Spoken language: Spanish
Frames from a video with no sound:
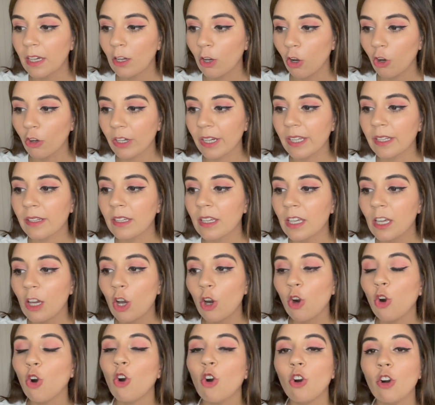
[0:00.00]
Ok,
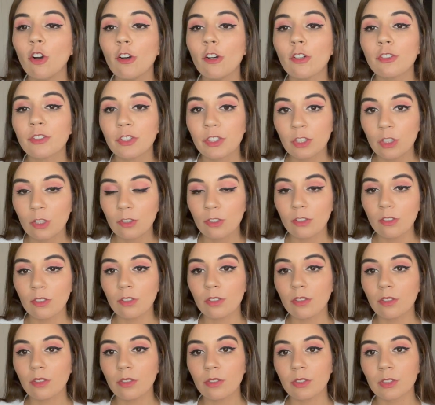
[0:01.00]

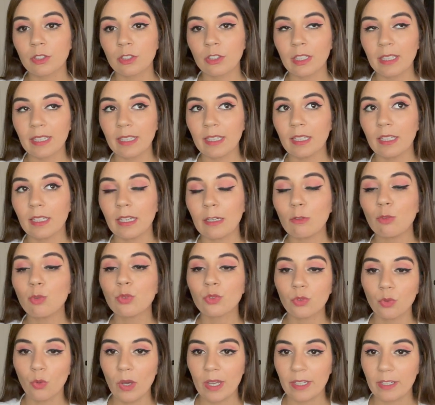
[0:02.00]
otros eh,
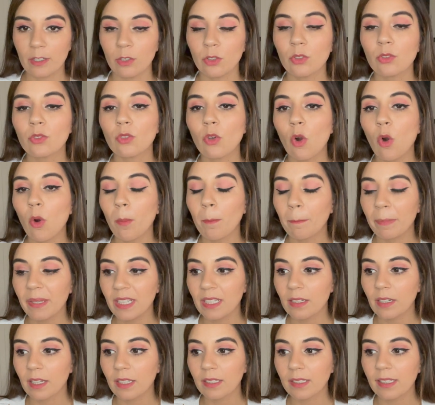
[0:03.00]
usuarios
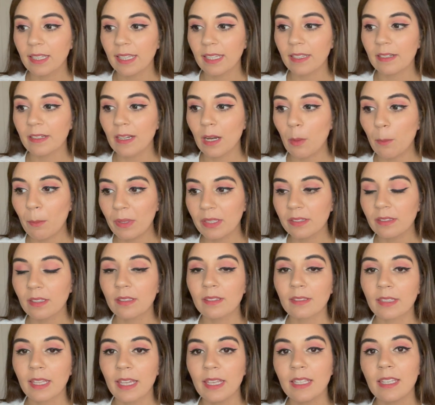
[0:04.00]
opinan que realmente
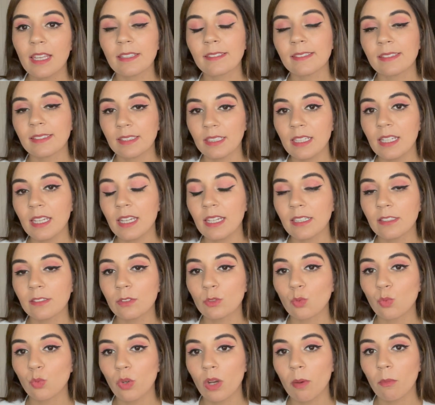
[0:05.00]
es que ella sí
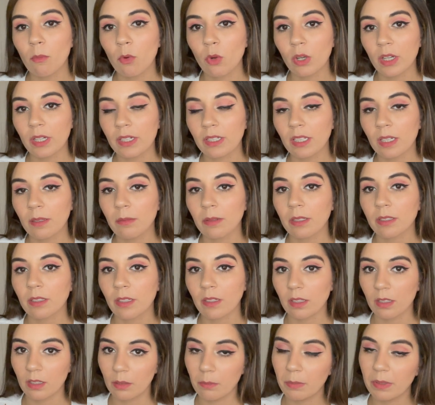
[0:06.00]
es una mujer que
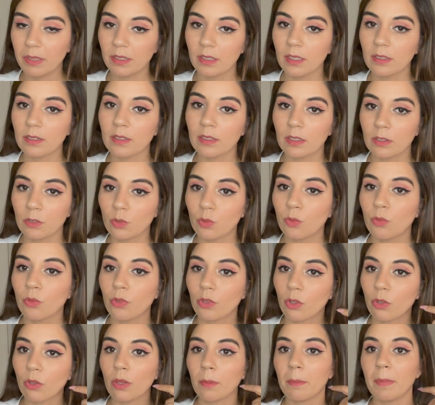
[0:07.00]
verdaderamente sí
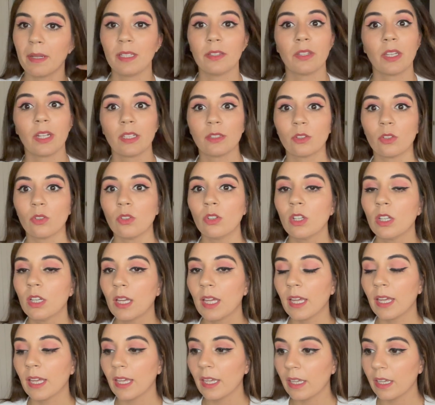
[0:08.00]
sufrió de maltrato
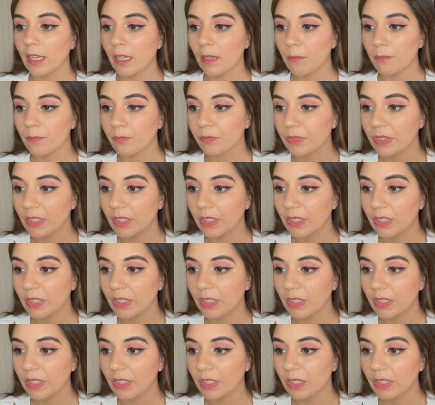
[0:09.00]
Em,